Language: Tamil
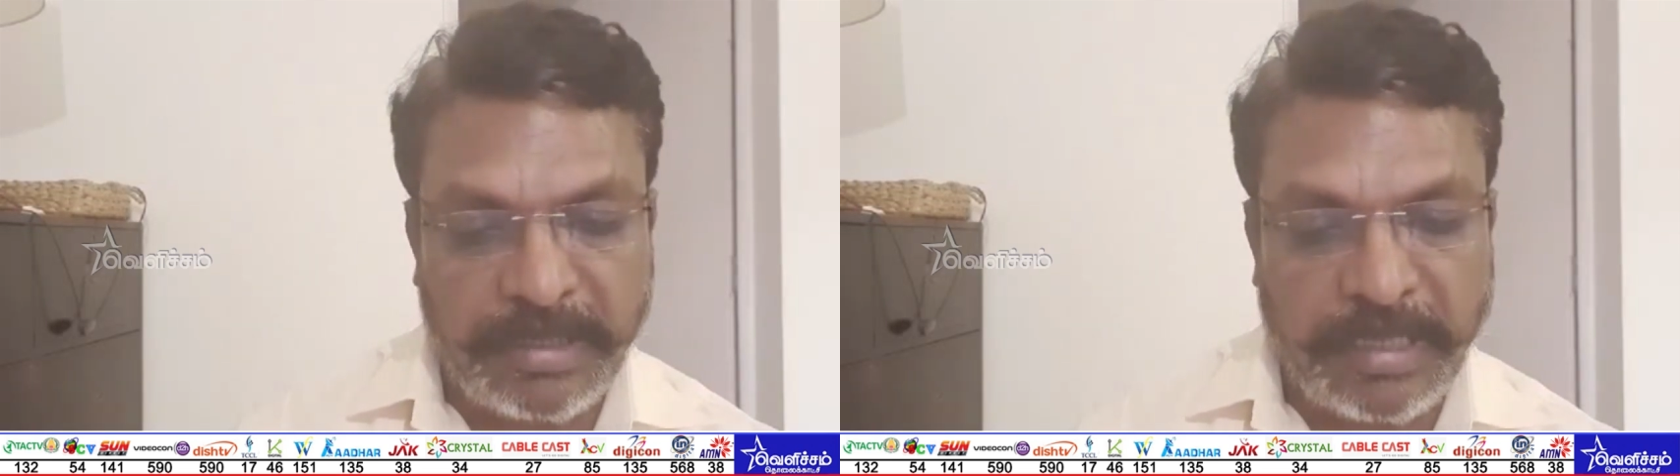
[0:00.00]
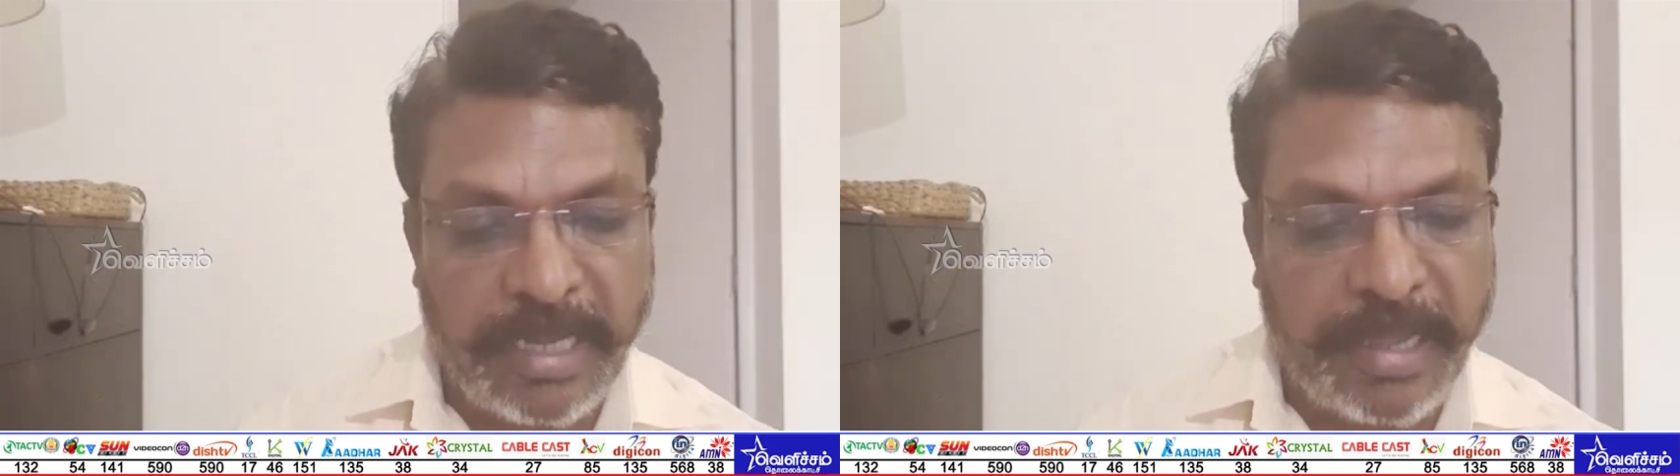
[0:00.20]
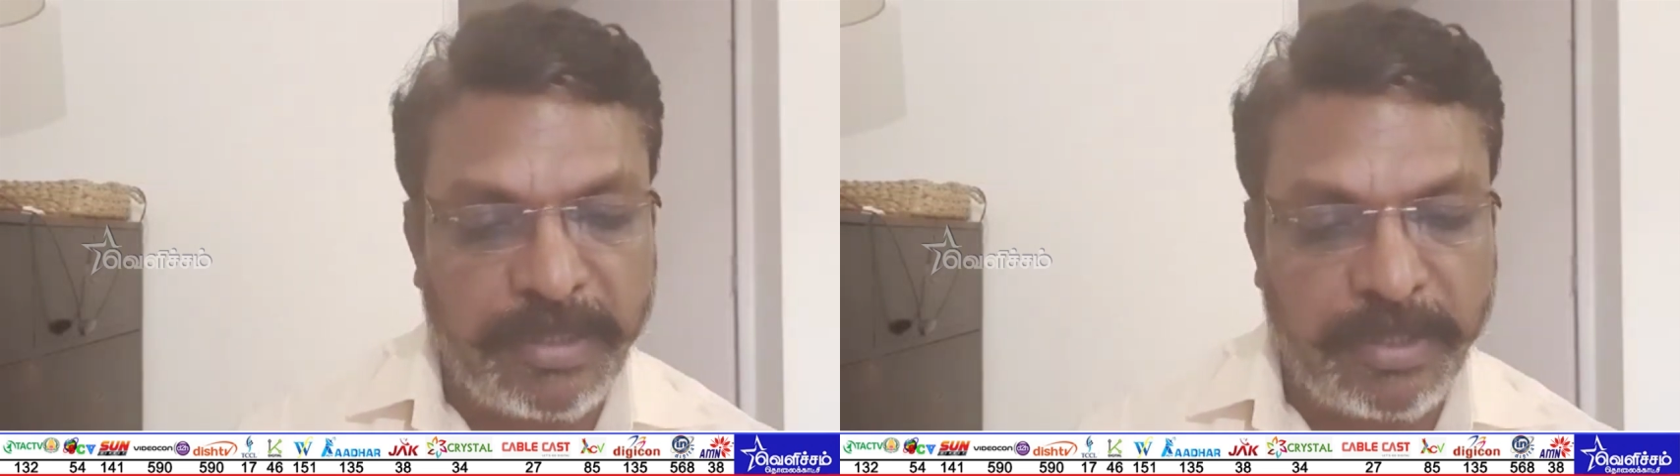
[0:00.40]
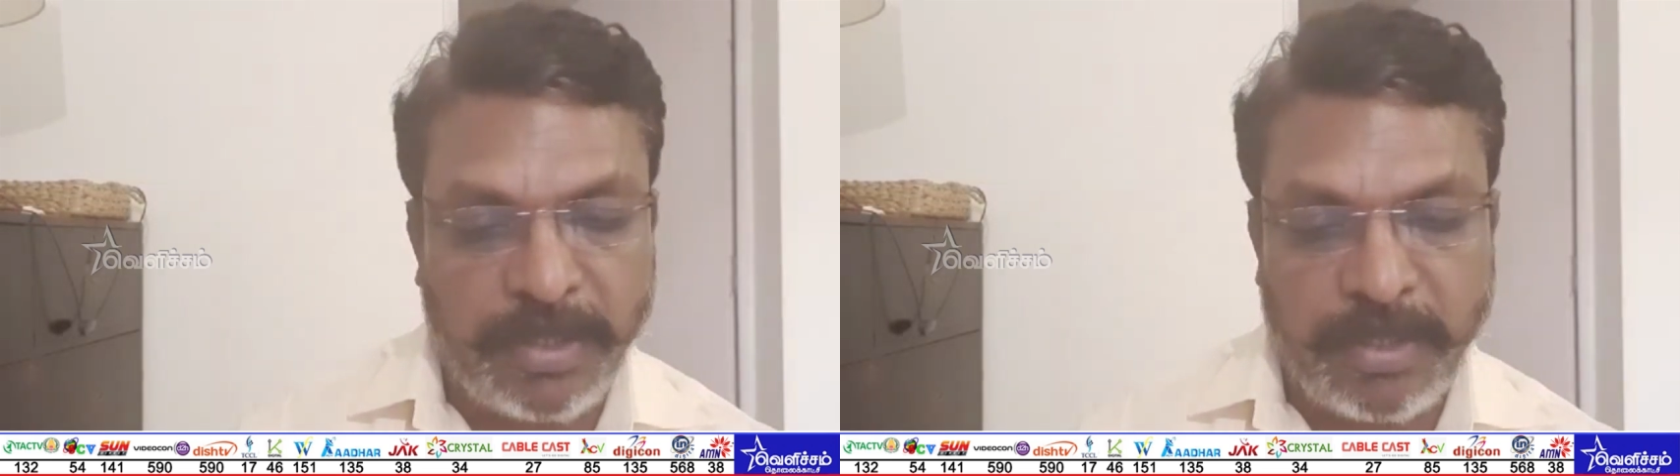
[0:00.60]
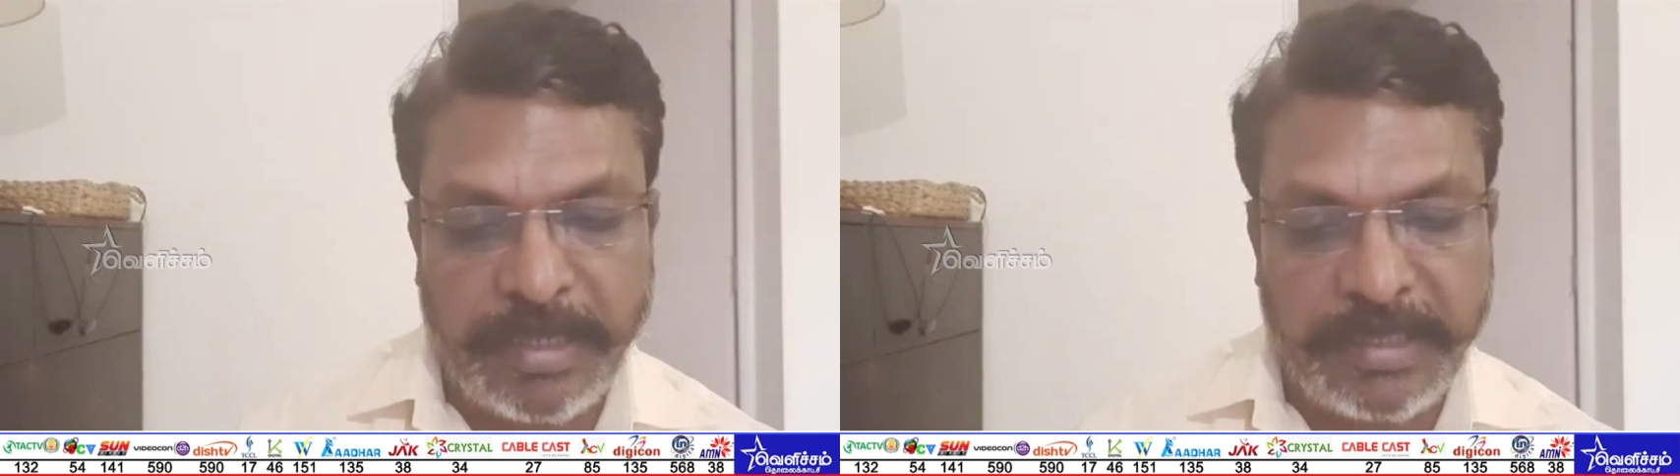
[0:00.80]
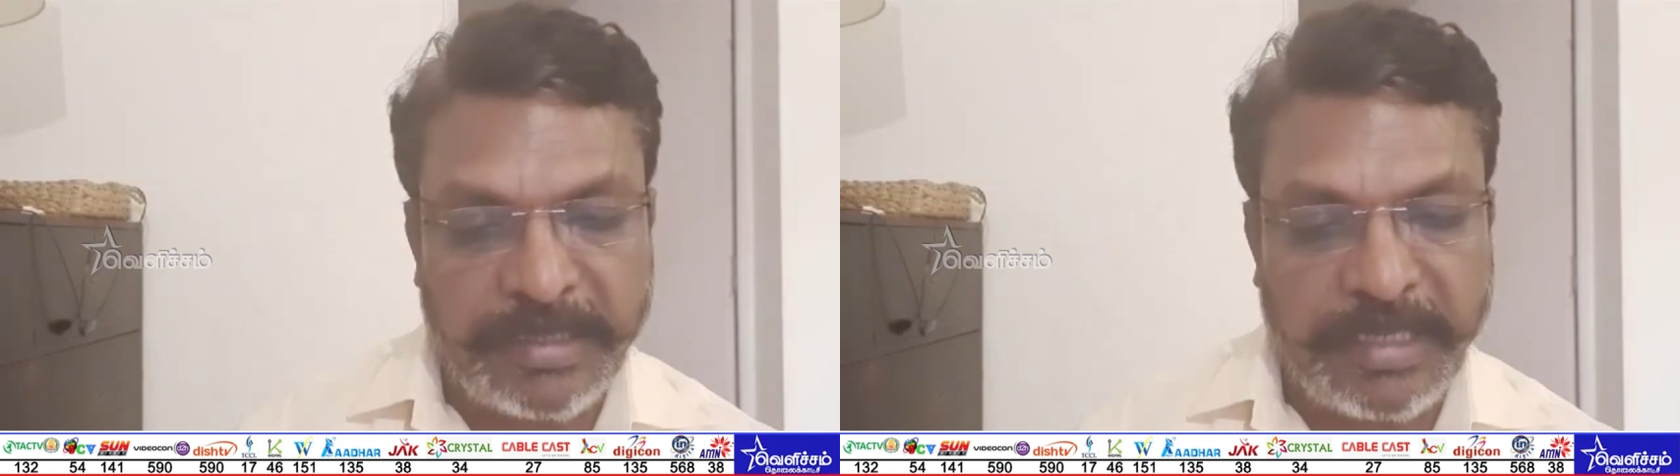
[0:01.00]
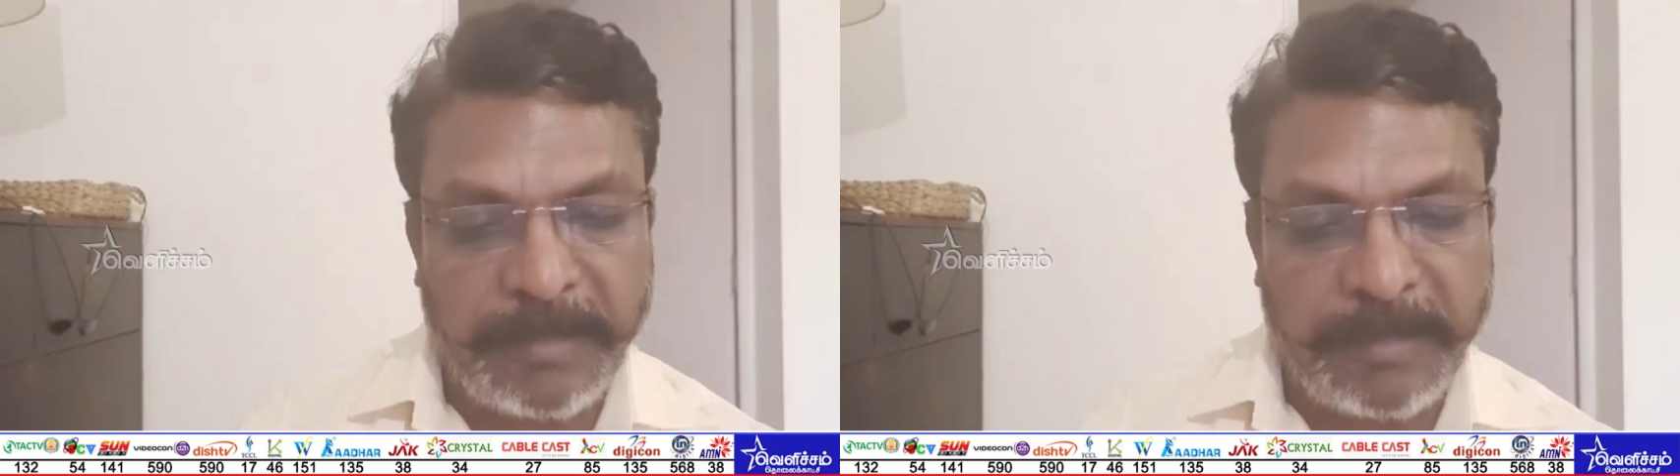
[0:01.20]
தலா ஐந்து கிலோ அரிசி